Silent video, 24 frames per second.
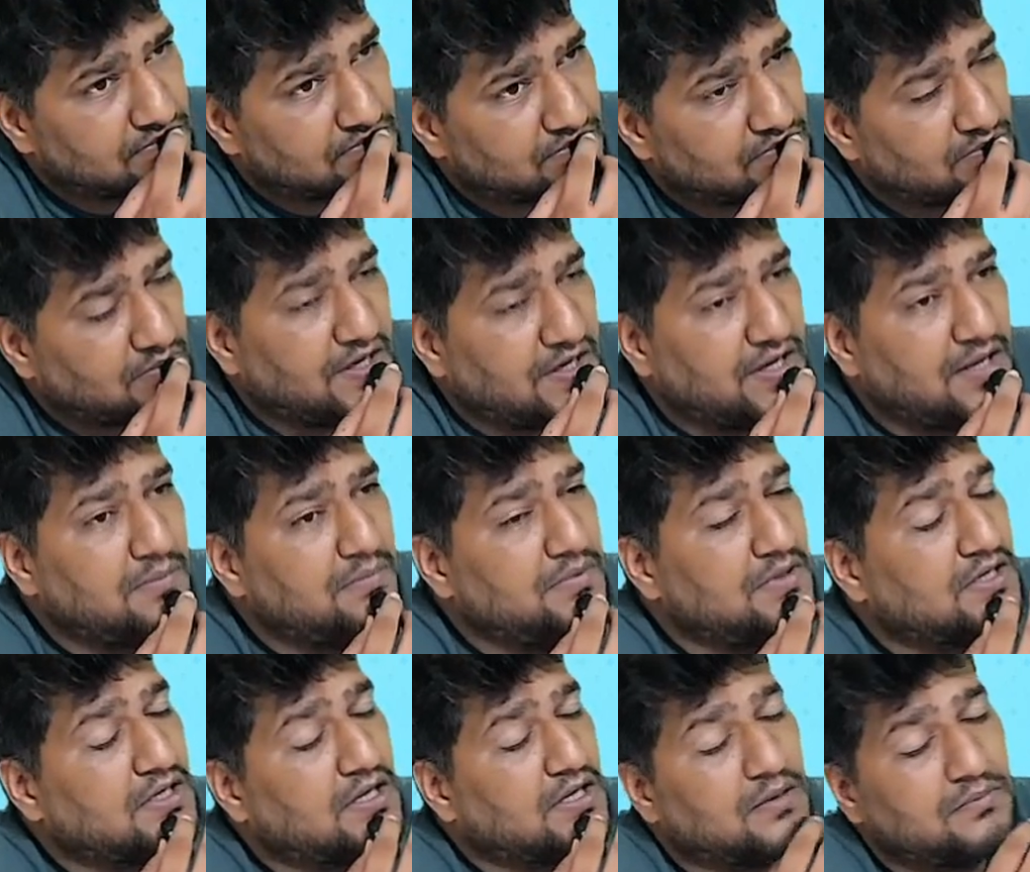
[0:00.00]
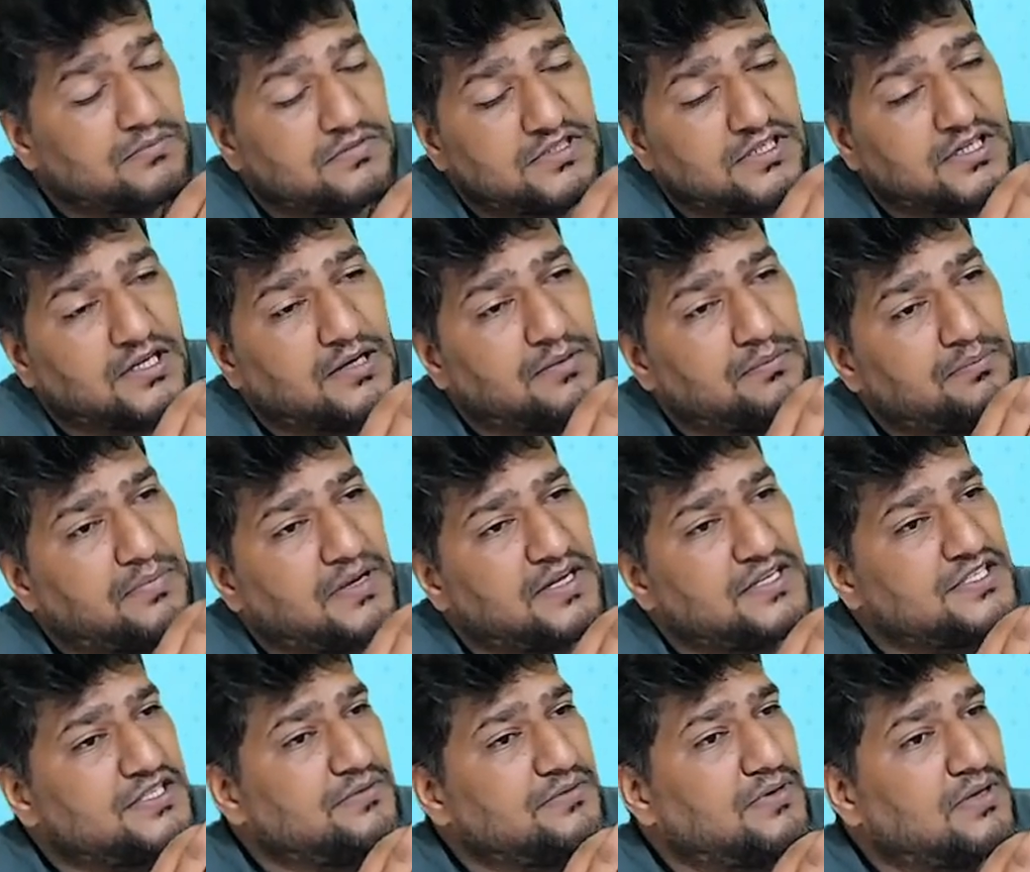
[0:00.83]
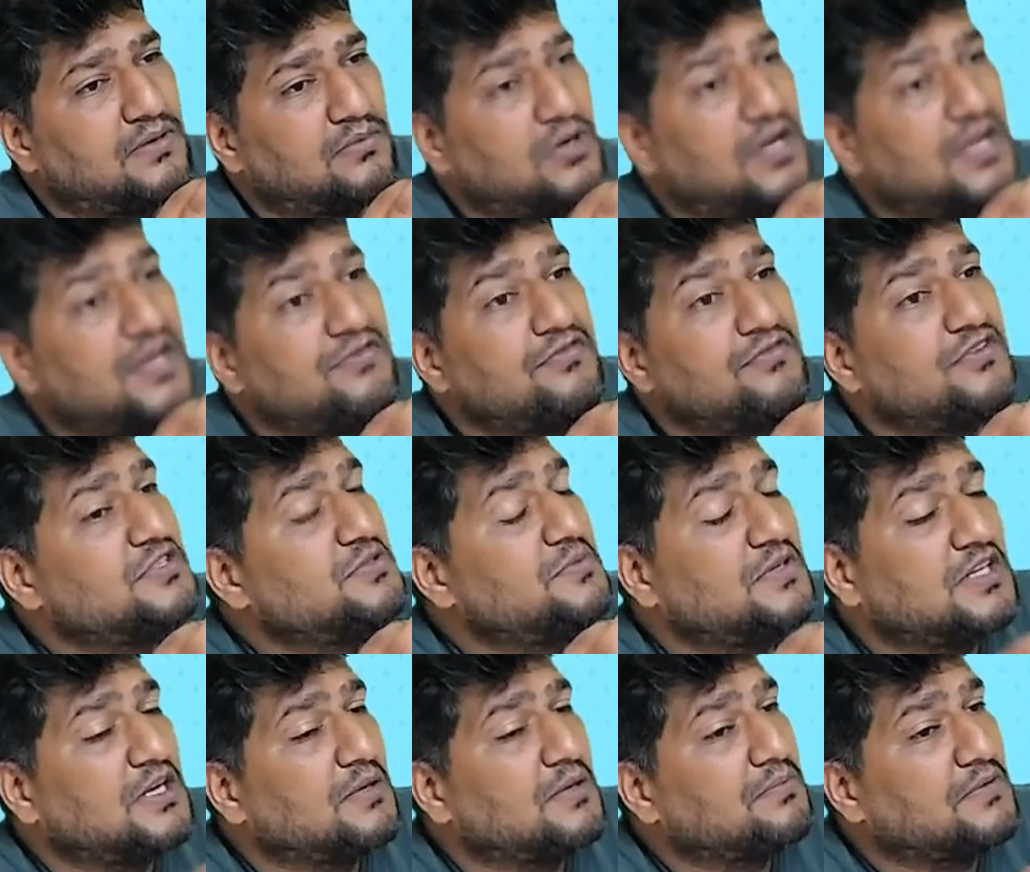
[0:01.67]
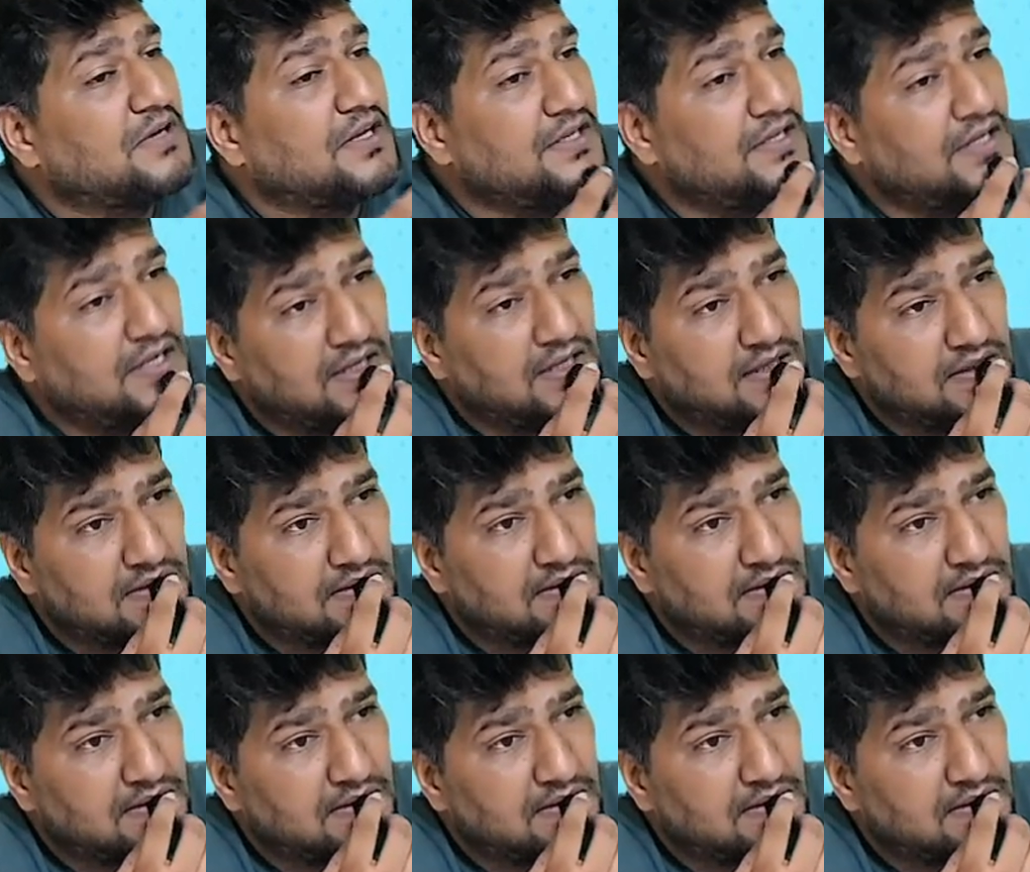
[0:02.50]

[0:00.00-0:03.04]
मैंने अभी कम से कम पांच छह बार बोला इन्वेस्टमेंट कब खरीदा